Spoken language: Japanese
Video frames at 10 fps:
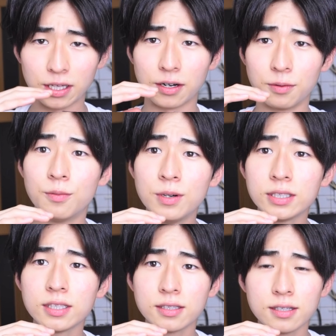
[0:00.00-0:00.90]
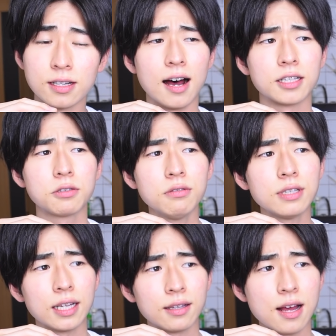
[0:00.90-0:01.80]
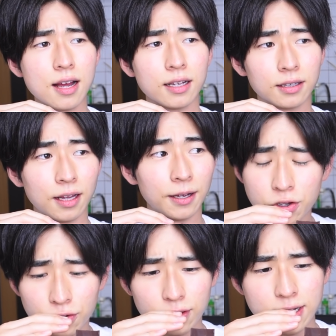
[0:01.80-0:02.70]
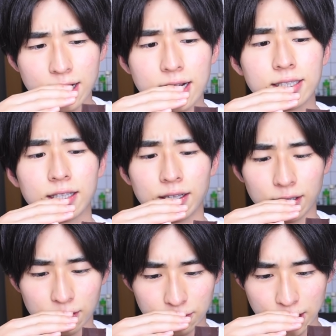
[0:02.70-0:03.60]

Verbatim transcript: たいな思いつつ、あ、そうなんだって、その時返してたんだけど